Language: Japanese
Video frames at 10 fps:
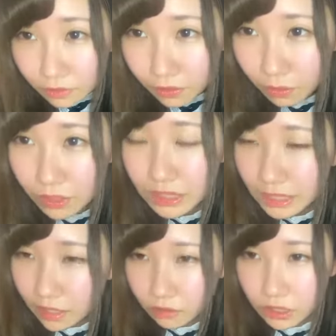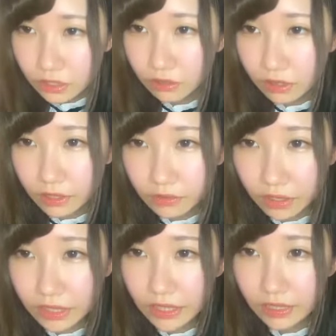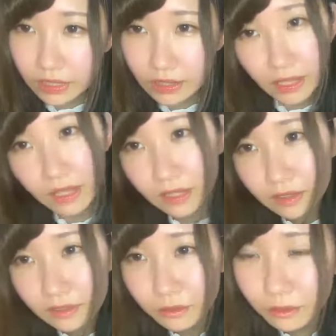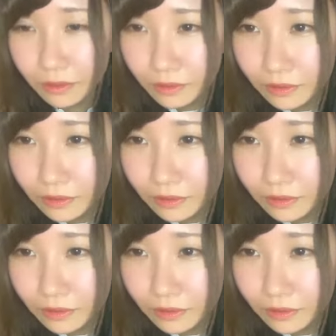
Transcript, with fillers: これ星で隠れちゃったのかって言われてなかったお